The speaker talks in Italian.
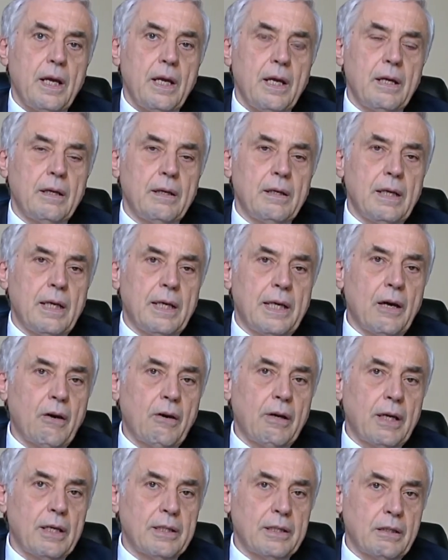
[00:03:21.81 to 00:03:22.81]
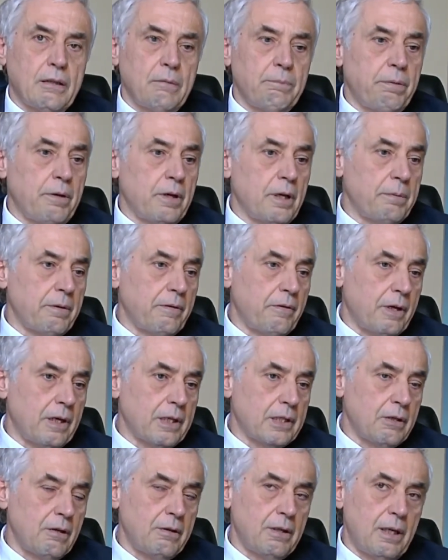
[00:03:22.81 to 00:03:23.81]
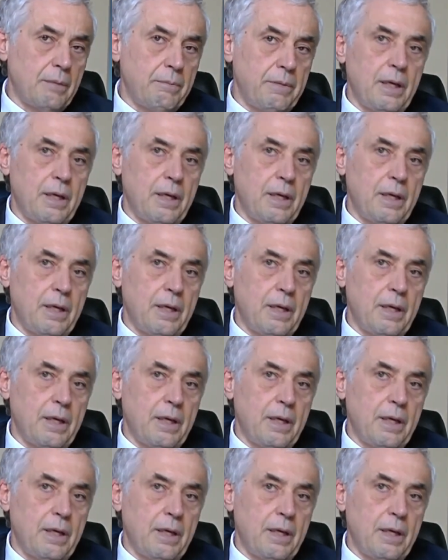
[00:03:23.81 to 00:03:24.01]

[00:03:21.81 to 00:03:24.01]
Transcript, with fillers: È, è, chiaro che è stata un po' una provocazione la